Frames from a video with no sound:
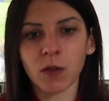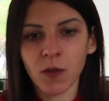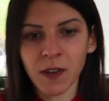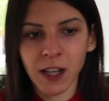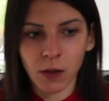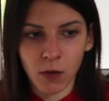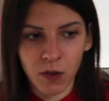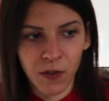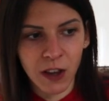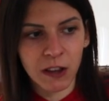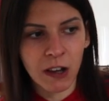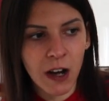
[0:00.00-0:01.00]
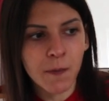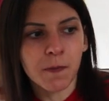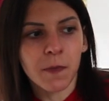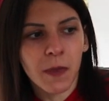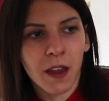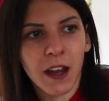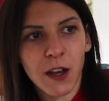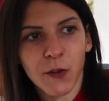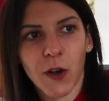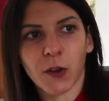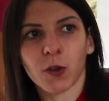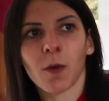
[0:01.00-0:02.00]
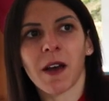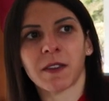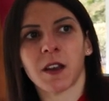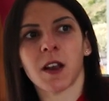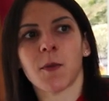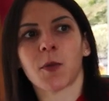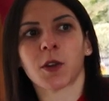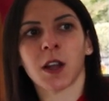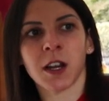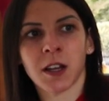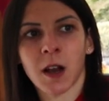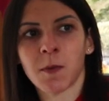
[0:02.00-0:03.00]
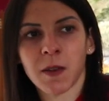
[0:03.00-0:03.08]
stato inventato in Svizzera ed è fatto a base di proteine del